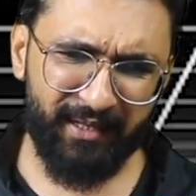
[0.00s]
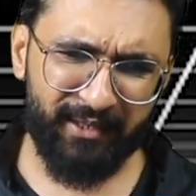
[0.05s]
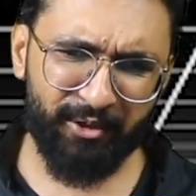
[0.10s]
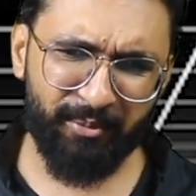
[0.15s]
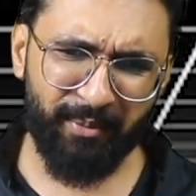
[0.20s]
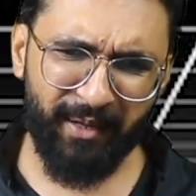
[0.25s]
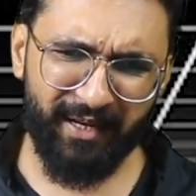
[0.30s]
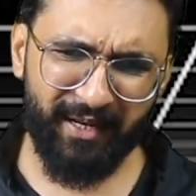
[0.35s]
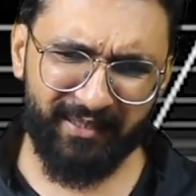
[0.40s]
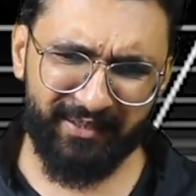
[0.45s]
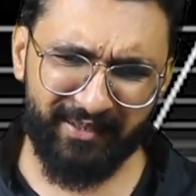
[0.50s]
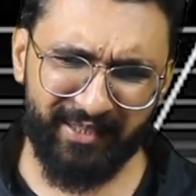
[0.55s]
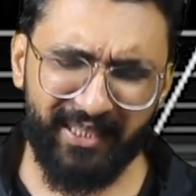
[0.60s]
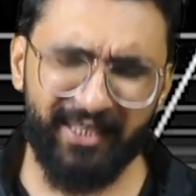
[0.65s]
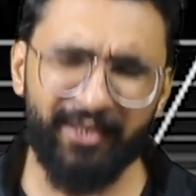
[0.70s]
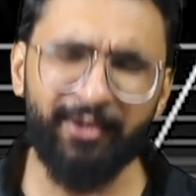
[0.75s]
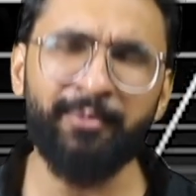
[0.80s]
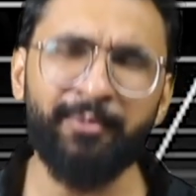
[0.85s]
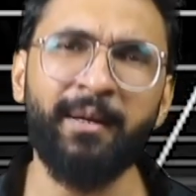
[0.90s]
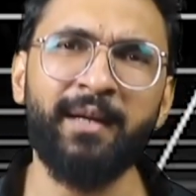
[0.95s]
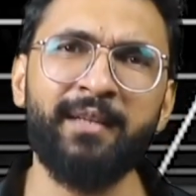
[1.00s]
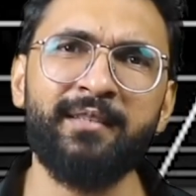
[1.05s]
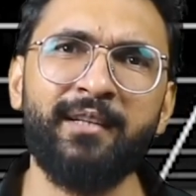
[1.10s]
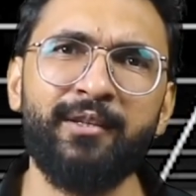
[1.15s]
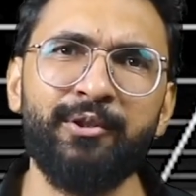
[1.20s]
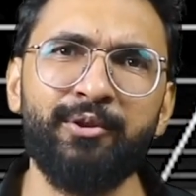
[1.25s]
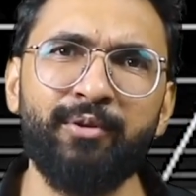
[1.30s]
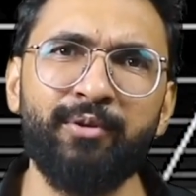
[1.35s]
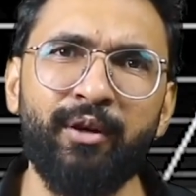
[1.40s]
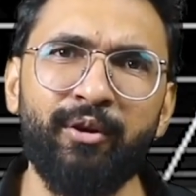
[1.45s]
तुम्हारा दीन तुम्हारे
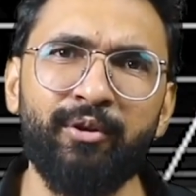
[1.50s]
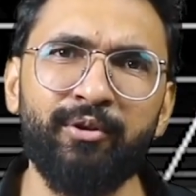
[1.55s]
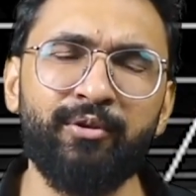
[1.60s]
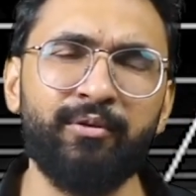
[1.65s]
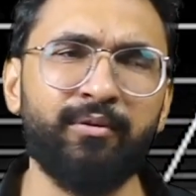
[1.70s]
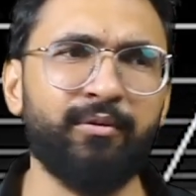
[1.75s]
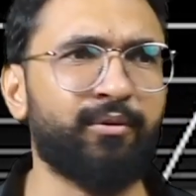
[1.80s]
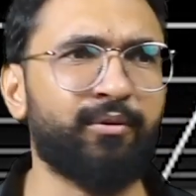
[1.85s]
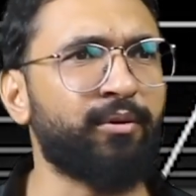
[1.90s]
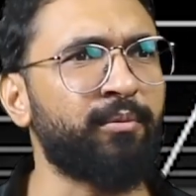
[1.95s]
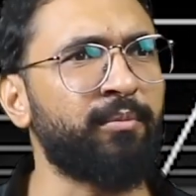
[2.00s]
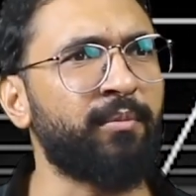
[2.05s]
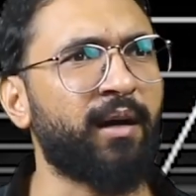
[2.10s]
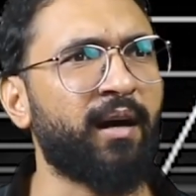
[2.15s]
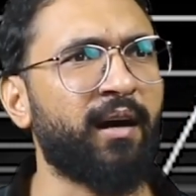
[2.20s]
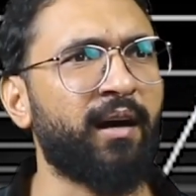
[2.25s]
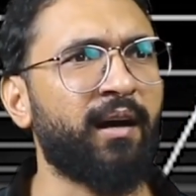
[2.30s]
साथ जुड़ा हो तुम